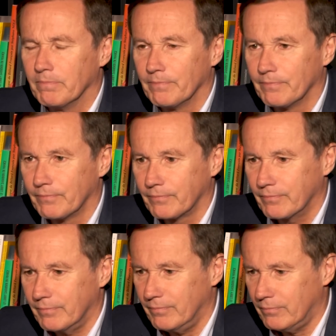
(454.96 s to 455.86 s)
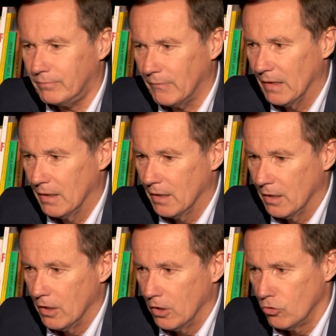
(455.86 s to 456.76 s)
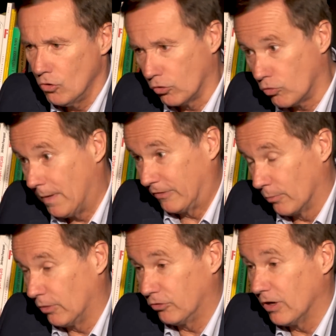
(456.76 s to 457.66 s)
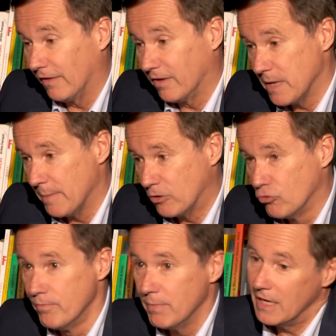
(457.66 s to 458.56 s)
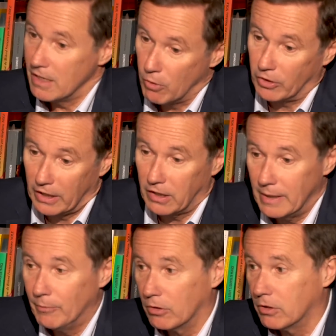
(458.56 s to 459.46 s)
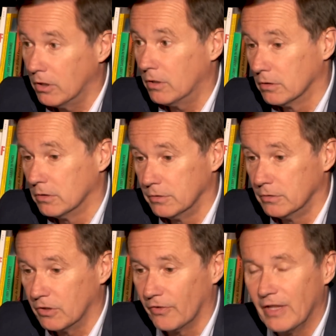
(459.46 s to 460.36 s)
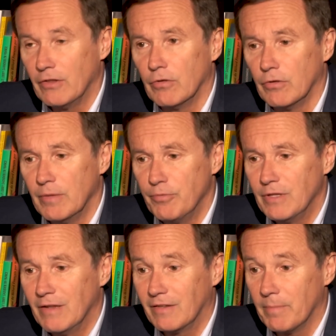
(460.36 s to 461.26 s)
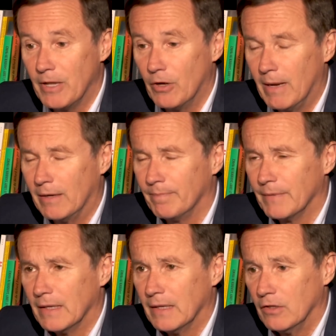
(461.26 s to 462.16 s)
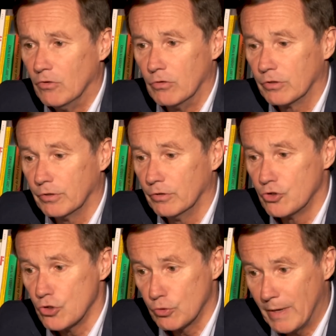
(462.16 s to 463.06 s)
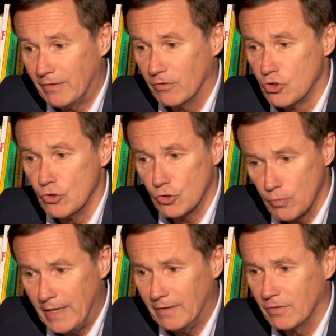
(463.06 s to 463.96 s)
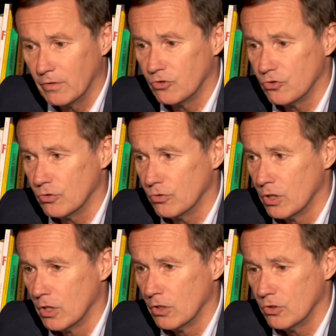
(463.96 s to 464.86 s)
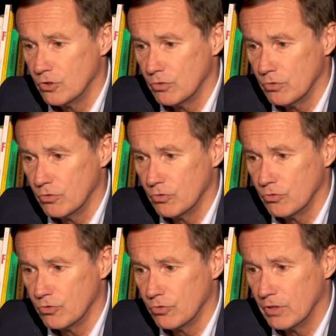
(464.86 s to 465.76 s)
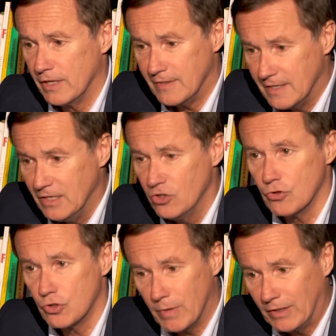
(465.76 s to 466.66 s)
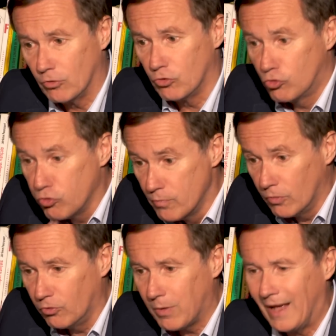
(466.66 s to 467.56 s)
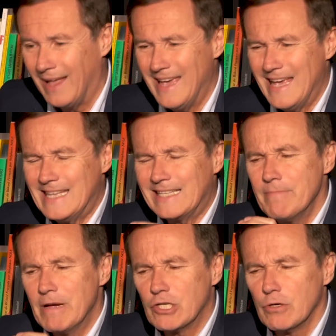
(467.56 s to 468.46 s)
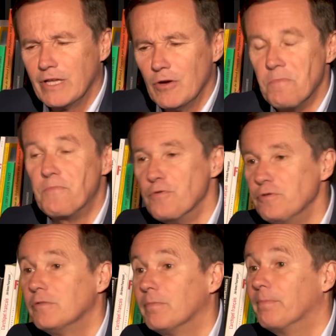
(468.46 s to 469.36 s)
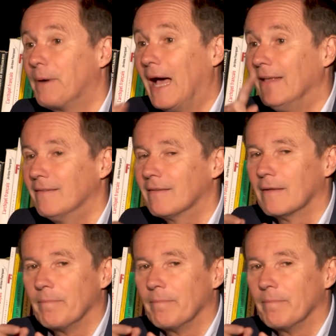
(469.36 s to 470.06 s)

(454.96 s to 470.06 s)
euh, aussi euh, le groupe Rassemblement National Non, le groupe Rassemblement National s'est bien battu, mais il manquait quand même encore euh, une trentaine de députés, ce qui n'est pas normal. Donc je souhaite, je souhaite, je, je, l'ai dit, je souhaite que tout le monde soit là. Et ce qui m'a choqué le plus, presque,